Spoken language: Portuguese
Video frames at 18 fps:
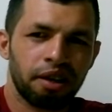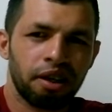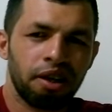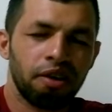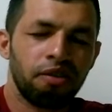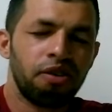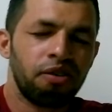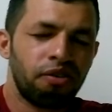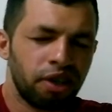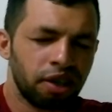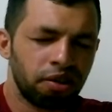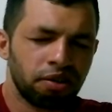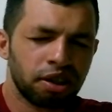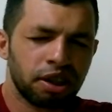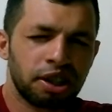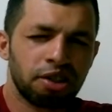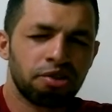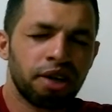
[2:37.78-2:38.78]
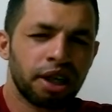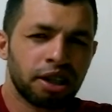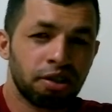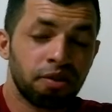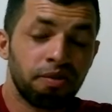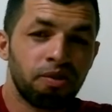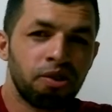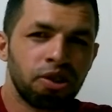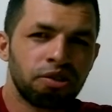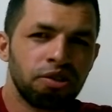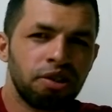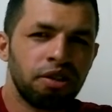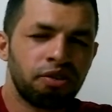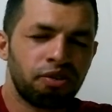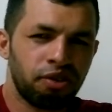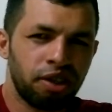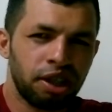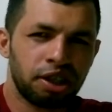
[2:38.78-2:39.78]
Eu vivia numa situação muito
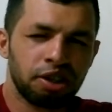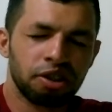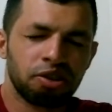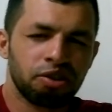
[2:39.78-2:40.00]
difícil,